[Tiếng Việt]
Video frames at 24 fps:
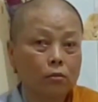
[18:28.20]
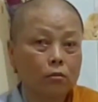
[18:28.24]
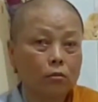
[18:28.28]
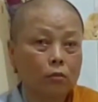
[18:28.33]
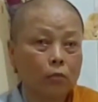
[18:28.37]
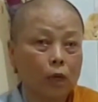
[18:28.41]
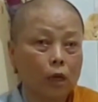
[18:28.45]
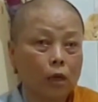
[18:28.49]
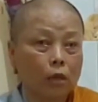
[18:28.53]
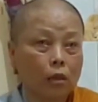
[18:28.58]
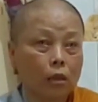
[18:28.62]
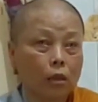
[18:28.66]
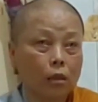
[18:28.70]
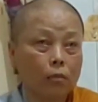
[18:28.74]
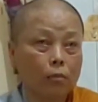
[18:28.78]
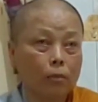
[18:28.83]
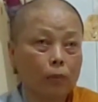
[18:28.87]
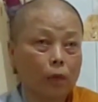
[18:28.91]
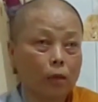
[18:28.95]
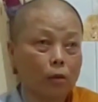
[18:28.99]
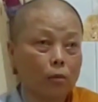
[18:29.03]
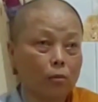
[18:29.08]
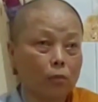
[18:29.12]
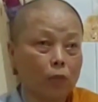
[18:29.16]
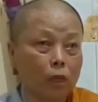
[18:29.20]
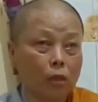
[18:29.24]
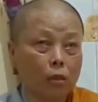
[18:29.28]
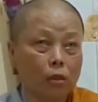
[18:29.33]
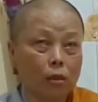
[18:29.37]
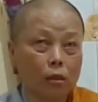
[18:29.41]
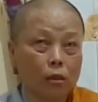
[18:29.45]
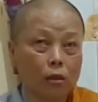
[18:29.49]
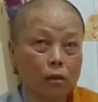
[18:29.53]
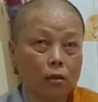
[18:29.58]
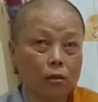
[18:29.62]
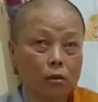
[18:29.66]
Bởi vậy mình
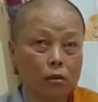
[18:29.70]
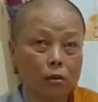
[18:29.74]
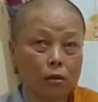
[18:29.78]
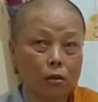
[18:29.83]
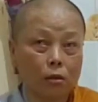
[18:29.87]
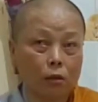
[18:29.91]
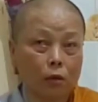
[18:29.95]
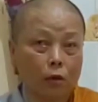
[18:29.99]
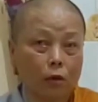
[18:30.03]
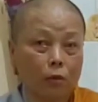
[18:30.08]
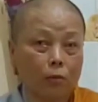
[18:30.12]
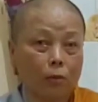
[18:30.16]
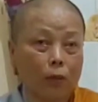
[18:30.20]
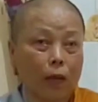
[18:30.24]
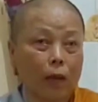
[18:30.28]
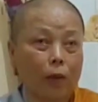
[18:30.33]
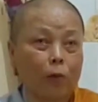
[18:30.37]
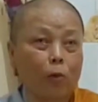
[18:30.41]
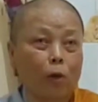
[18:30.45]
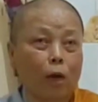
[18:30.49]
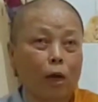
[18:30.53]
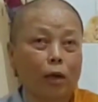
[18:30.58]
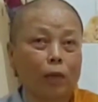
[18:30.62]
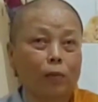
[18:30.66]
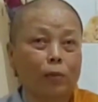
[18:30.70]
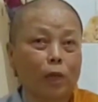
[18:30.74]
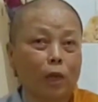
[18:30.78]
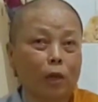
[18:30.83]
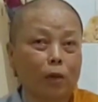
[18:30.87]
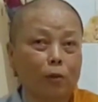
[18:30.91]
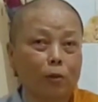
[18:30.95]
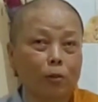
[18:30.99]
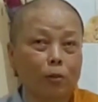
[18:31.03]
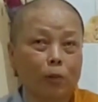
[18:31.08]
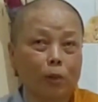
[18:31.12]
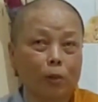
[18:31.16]
cứ tưởng ma hoài làm
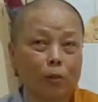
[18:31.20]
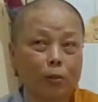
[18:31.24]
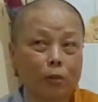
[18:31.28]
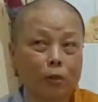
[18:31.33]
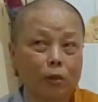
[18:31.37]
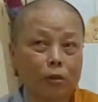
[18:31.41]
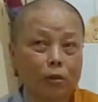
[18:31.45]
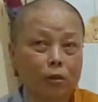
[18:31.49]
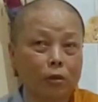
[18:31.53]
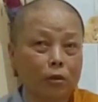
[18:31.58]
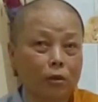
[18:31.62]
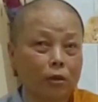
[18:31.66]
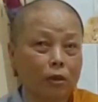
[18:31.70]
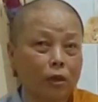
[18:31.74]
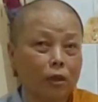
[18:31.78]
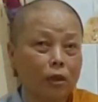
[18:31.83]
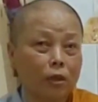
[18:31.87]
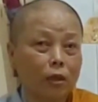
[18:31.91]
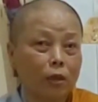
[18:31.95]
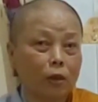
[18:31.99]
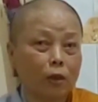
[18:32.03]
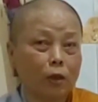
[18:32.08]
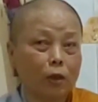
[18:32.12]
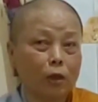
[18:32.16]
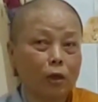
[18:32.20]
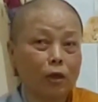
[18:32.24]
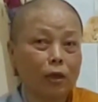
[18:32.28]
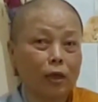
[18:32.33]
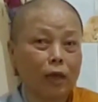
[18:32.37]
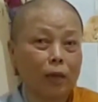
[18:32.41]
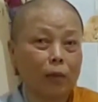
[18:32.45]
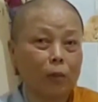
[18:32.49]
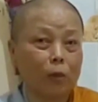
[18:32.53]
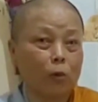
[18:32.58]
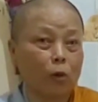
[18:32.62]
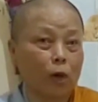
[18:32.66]
sao mà thì tất nhiên nó
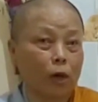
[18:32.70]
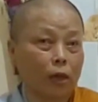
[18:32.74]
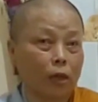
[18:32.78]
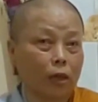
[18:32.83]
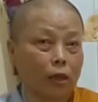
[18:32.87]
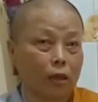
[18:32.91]
nhắc mình hoài à.